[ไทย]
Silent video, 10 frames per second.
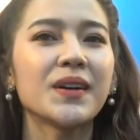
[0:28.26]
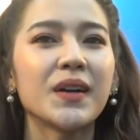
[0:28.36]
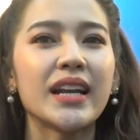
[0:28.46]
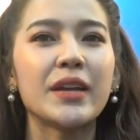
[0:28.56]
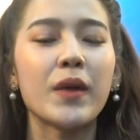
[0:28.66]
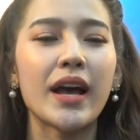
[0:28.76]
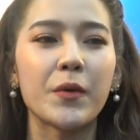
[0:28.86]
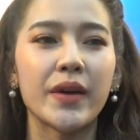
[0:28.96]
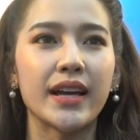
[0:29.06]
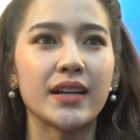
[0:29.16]
ก่อนอันนี้เวลา
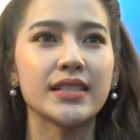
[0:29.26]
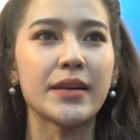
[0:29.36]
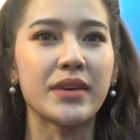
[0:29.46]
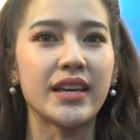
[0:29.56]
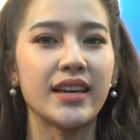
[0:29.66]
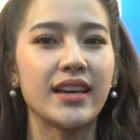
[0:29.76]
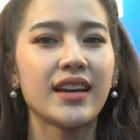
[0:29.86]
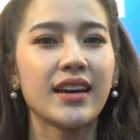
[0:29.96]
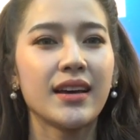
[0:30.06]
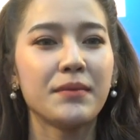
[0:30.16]
คุยกันก็จะมี
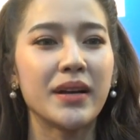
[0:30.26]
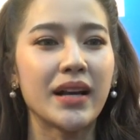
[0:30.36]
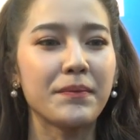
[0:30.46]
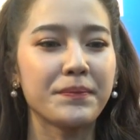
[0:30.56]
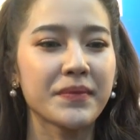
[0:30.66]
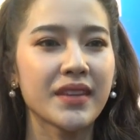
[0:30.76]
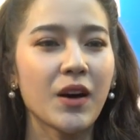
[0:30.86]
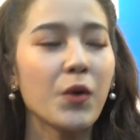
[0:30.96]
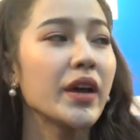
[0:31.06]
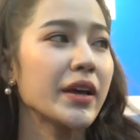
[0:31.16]
เหมือนกับ
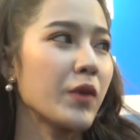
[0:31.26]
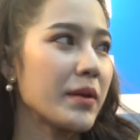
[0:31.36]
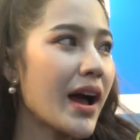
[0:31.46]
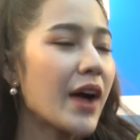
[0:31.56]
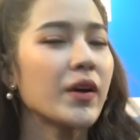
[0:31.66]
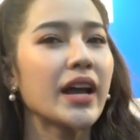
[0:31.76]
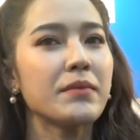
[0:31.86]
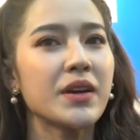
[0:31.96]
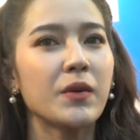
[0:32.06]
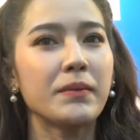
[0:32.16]
ก็คุยกันไว้บ้างว่า
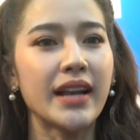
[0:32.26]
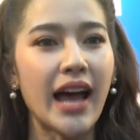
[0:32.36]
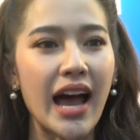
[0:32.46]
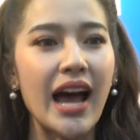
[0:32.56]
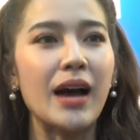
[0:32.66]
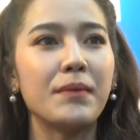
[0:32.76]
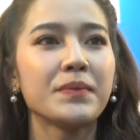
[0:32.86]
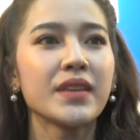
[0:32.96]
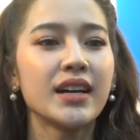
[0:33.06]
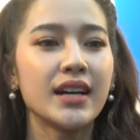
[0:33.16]
ถ้ามีคนมาถาม
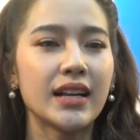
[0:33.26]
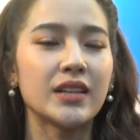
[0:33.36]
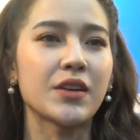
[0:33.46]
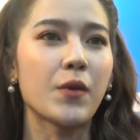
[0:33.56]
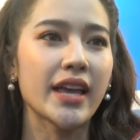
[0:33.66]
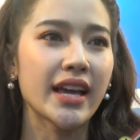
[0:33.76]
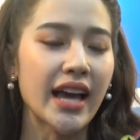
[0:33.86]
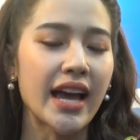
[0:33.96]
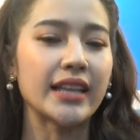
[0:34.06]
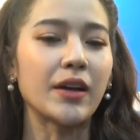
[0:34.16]
เออเราจะว่ายั
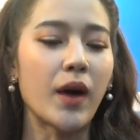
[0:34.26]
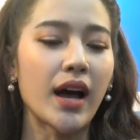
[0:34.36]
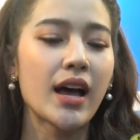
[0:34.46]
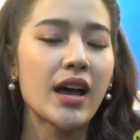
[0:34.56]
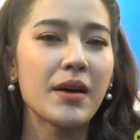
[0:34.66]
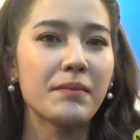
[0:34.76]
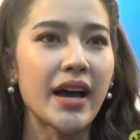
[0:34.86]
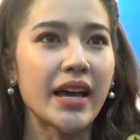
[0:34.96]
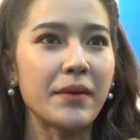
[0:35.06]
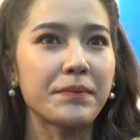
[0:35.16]
งไง แต่ว่า
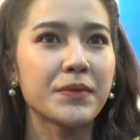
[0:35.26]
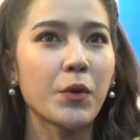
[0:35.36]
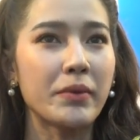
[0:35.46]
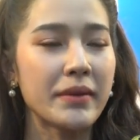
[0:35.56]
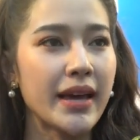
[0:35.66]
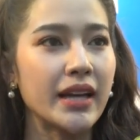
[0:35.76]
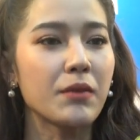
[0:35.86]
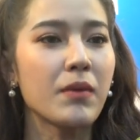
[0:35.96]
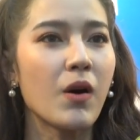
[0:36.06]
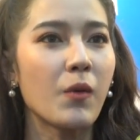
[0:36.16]
มายกับตัวพี่เพช
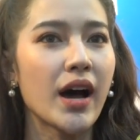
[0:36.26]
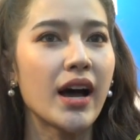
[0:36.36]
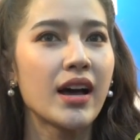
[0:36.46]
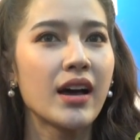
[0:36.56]
ก็มองว่า